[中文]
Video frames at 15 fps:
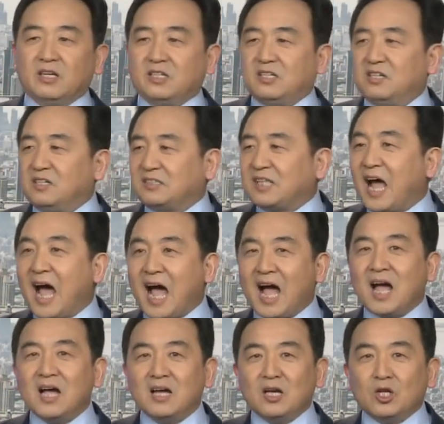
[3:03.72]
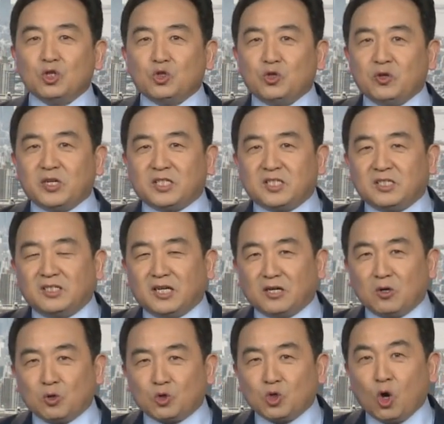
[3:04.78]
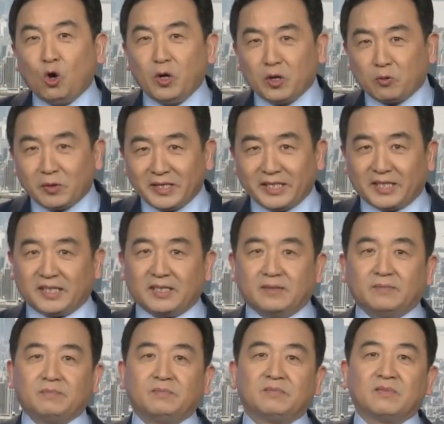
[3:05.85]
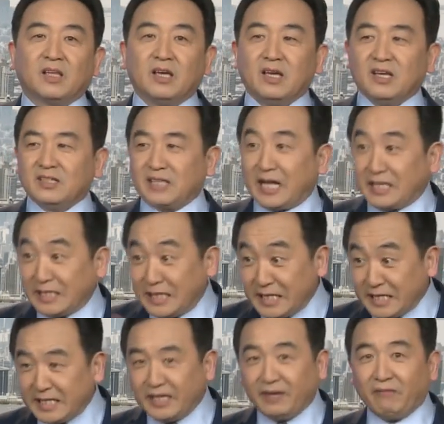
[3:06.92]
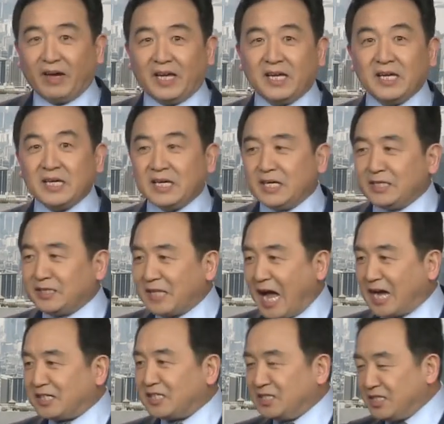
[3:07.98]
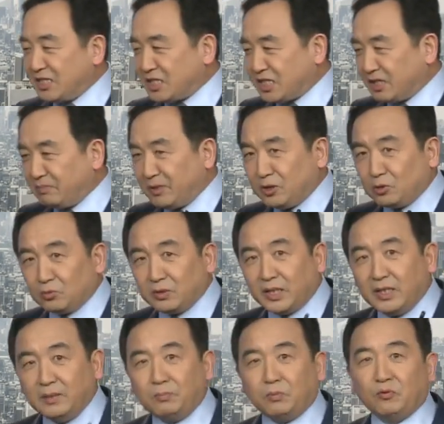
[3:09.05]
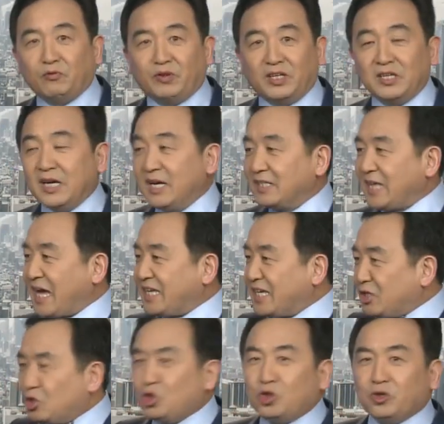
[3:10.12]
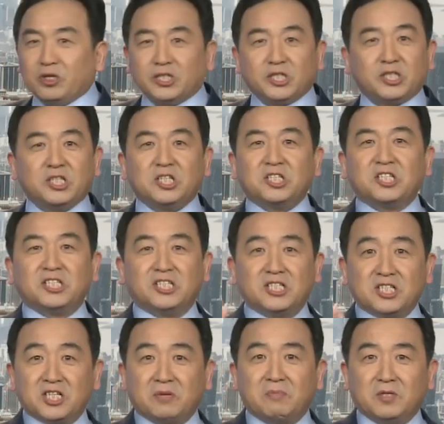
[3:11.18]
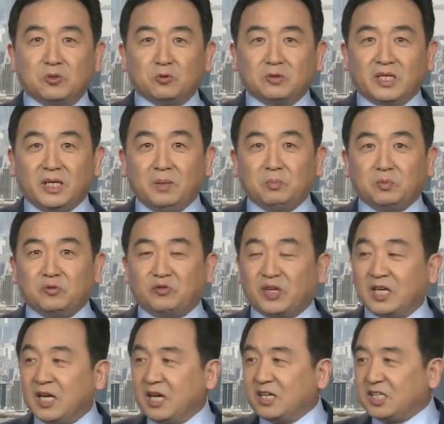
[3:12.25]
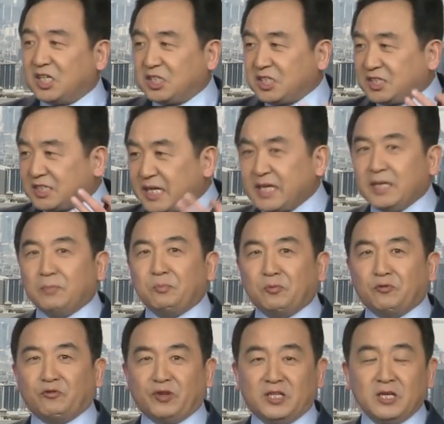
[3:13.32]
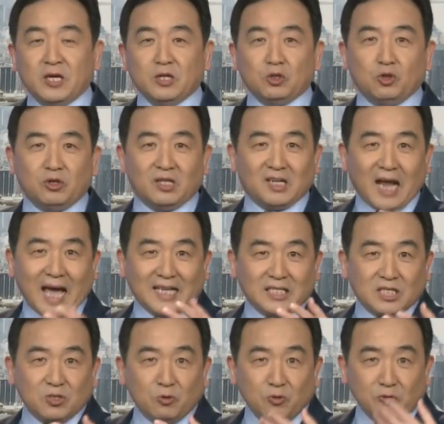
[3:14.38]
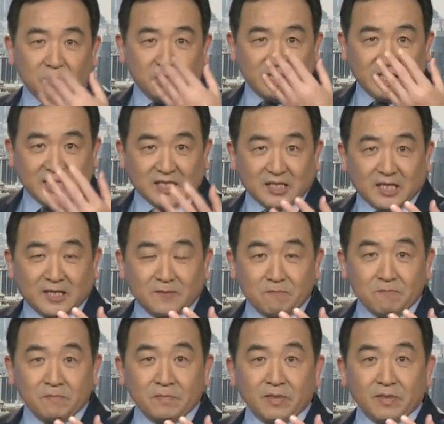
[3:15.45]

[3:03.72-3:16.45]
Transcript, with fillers: 可它却是能够摧毁你的。但你以为？那是你生命中的一部分，它也确实是你生命中的一部分。可是这一部分却来自于一个人